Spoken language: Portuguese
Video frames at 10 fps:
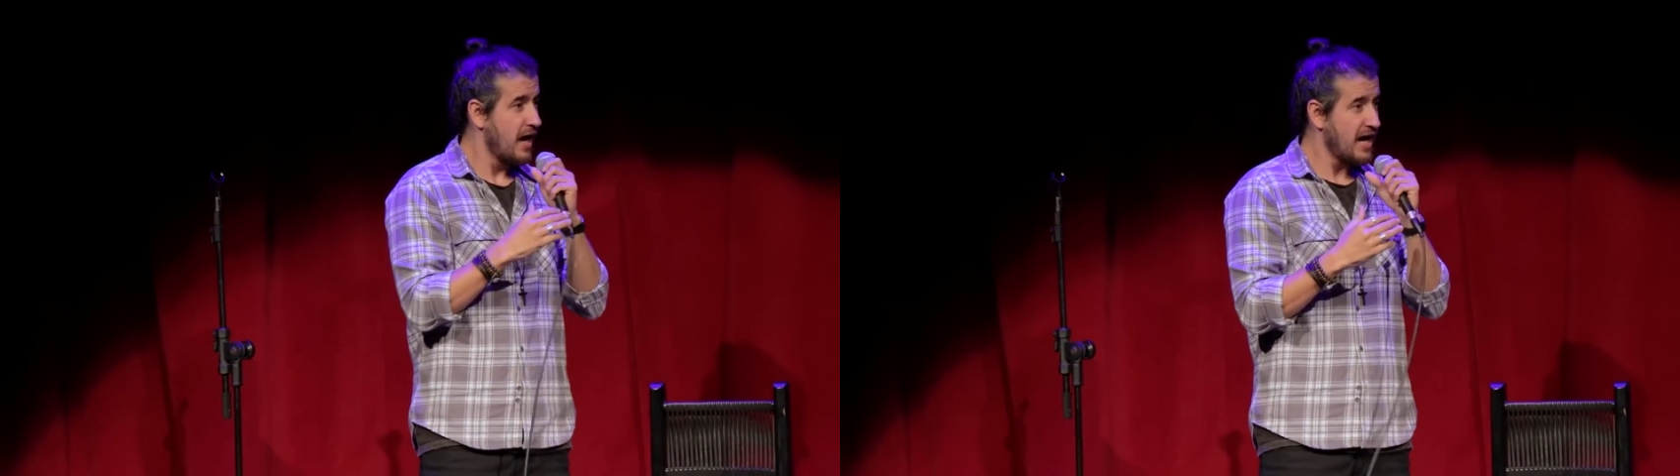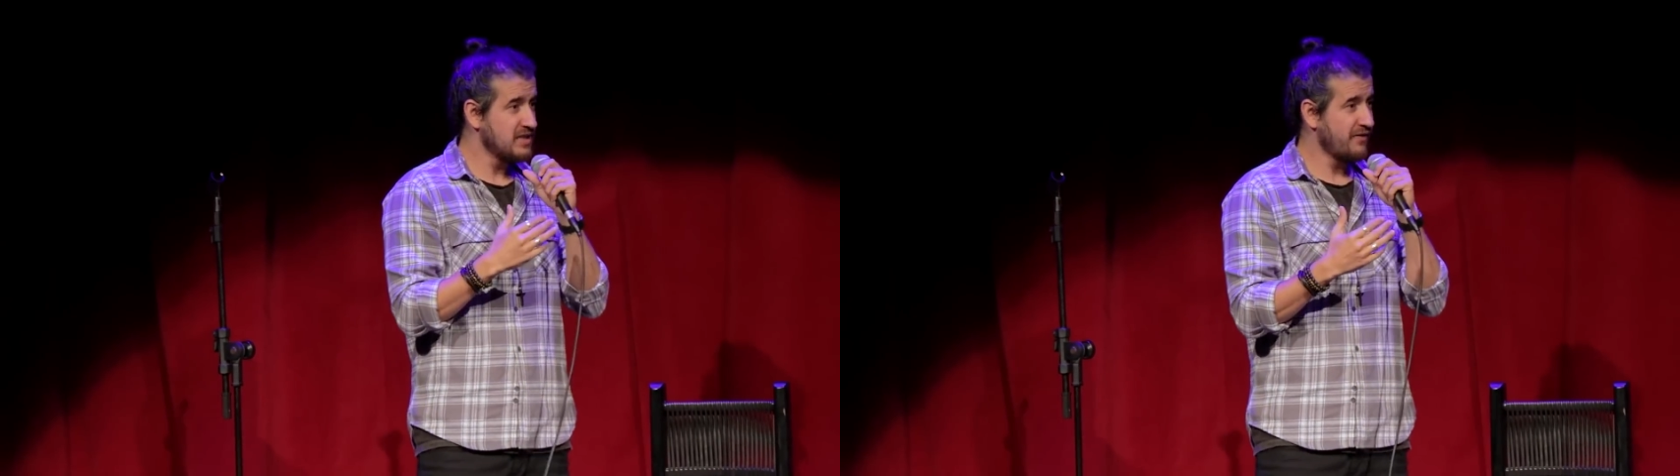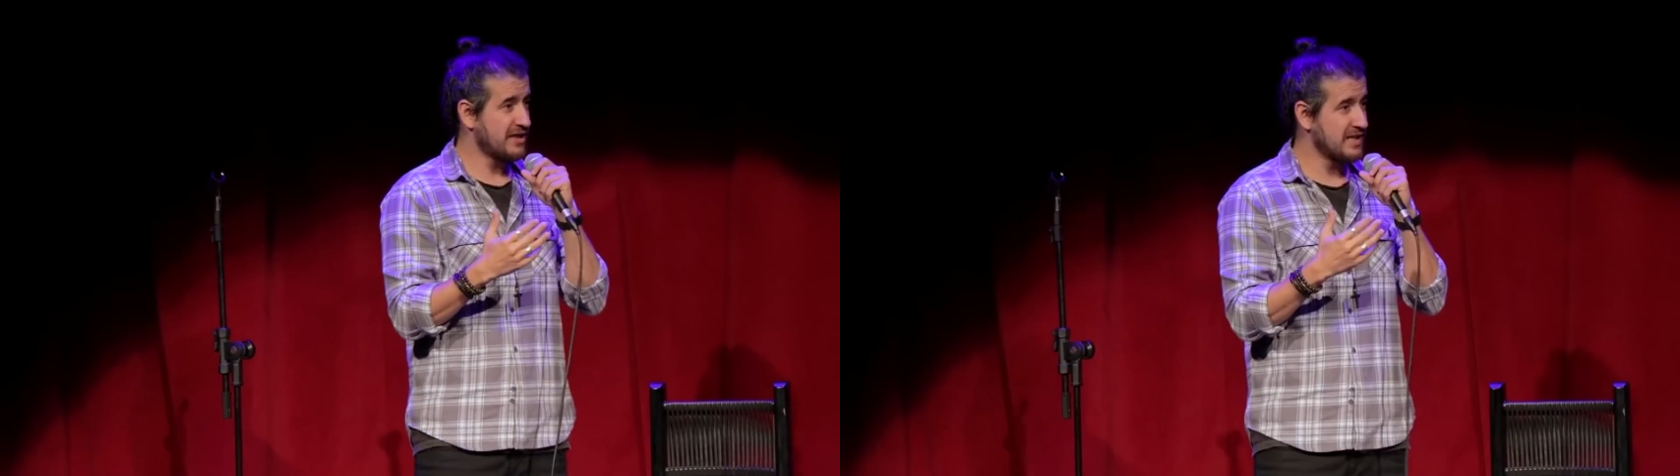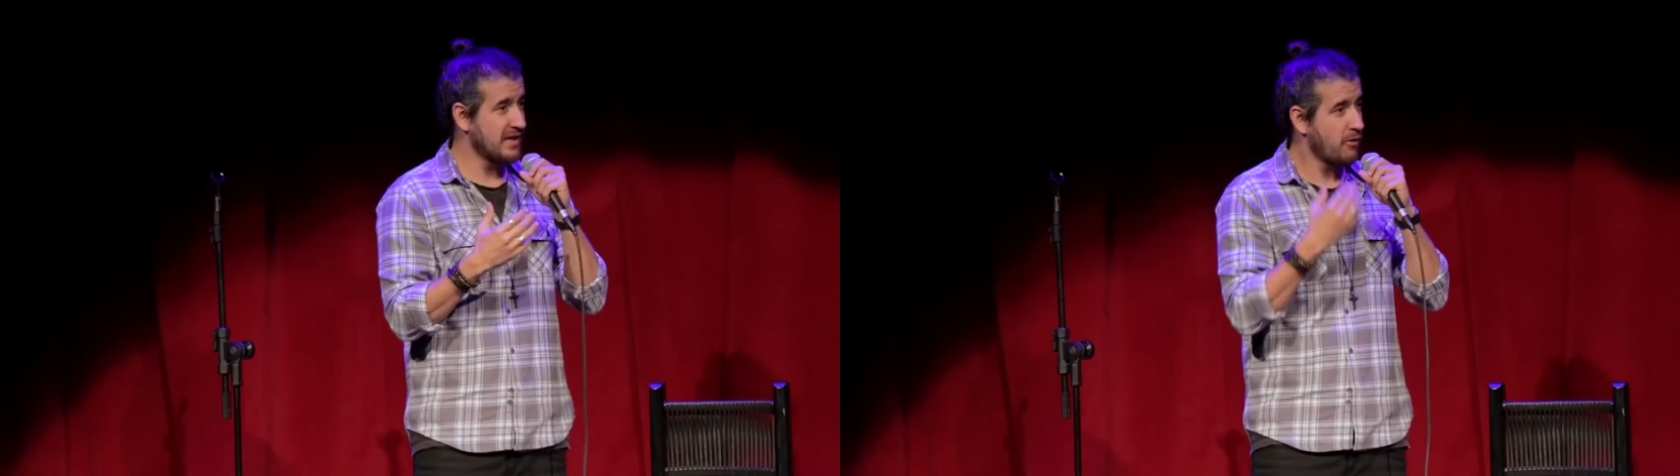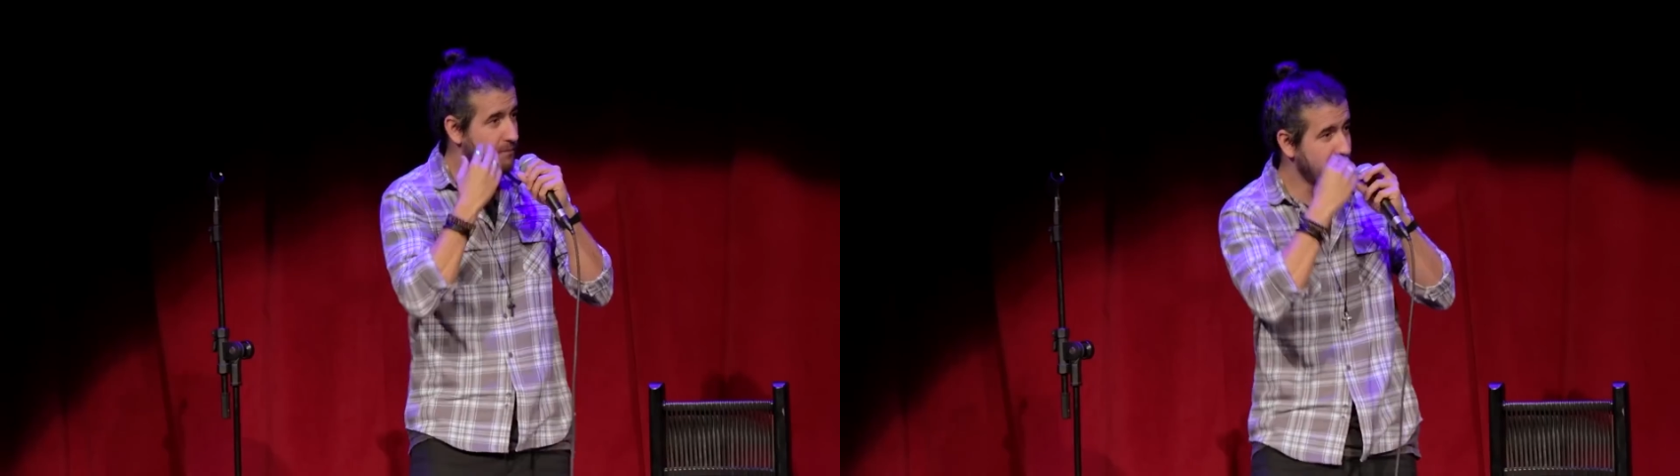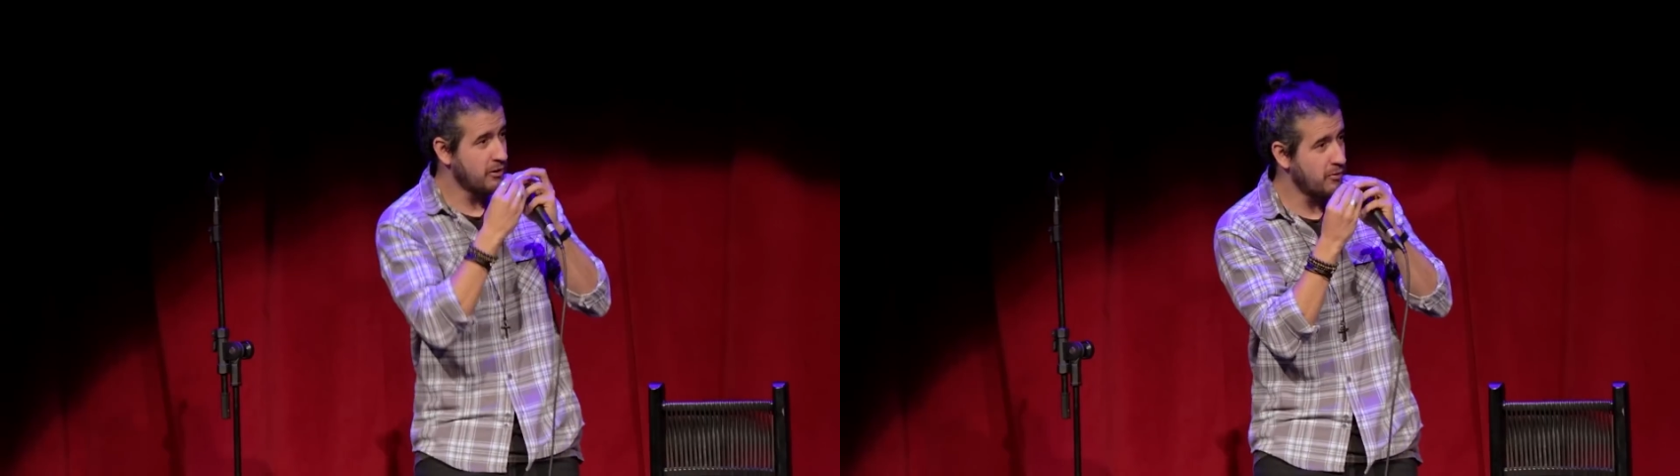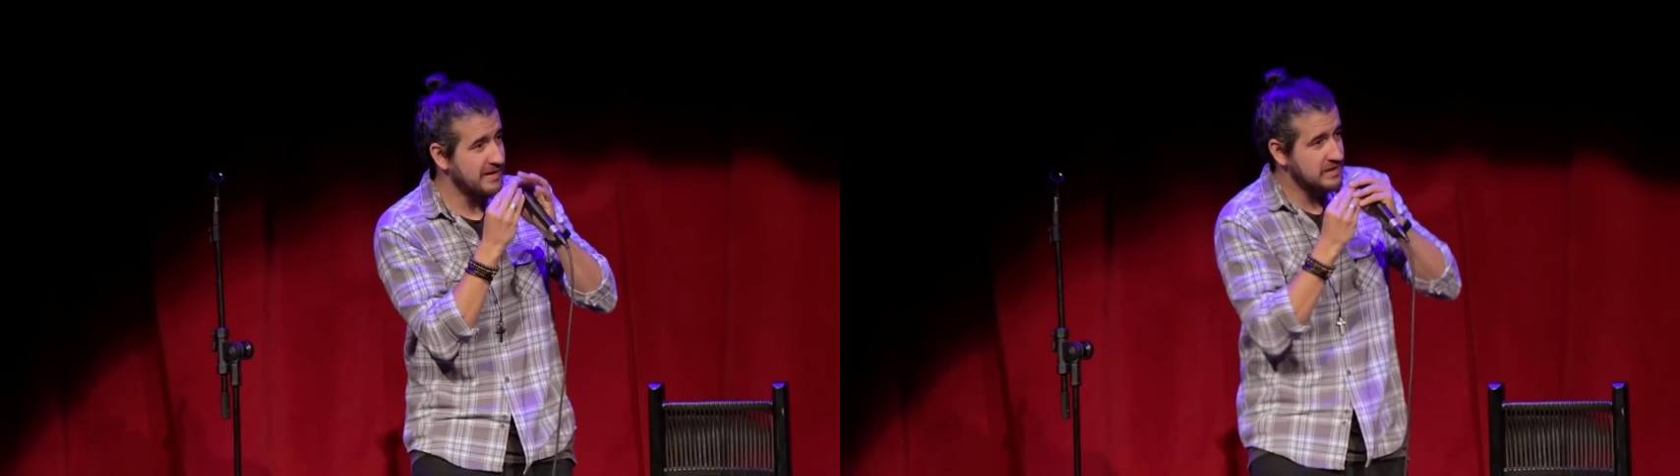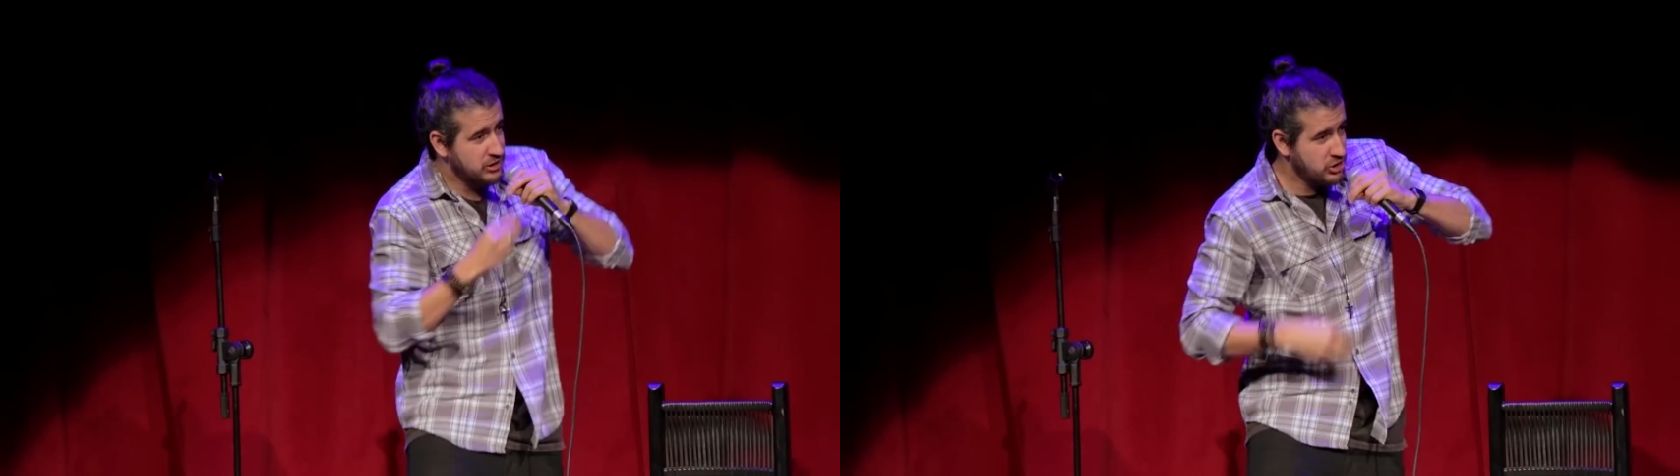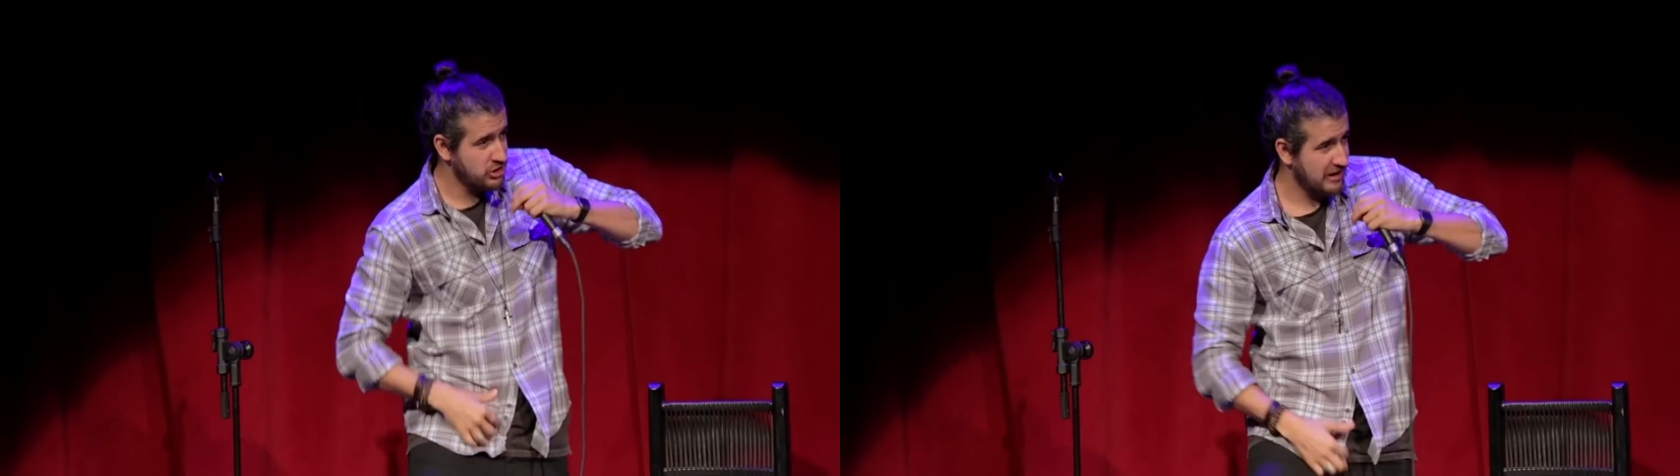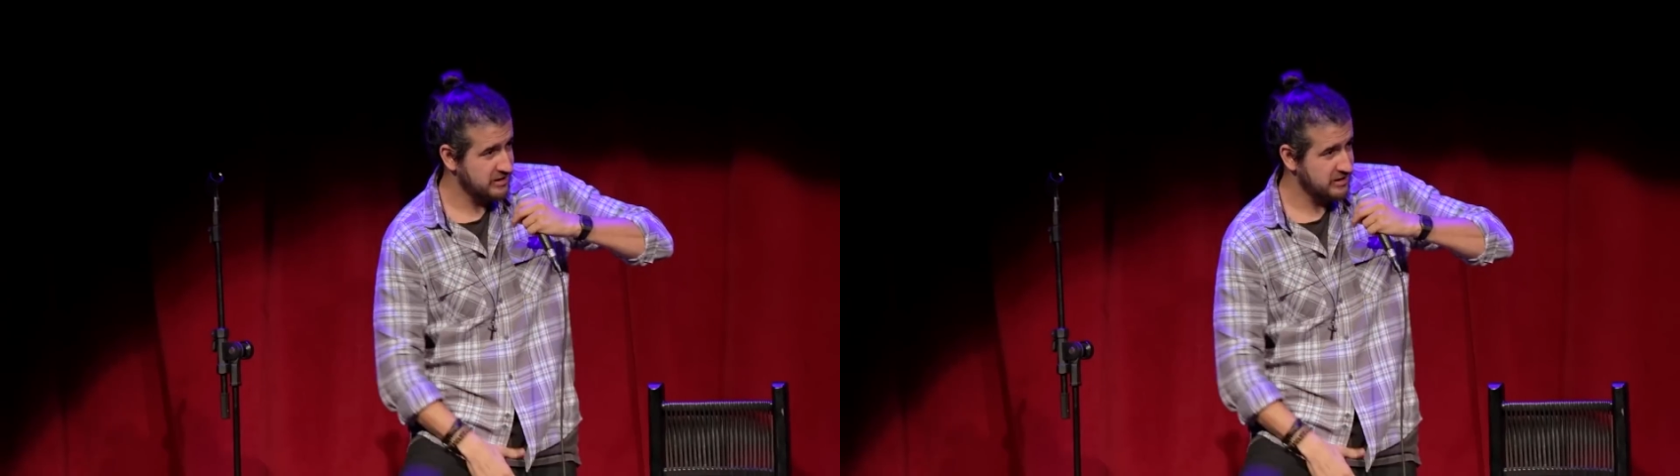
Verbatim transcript: aí você vai transar com a mina, ela começa a,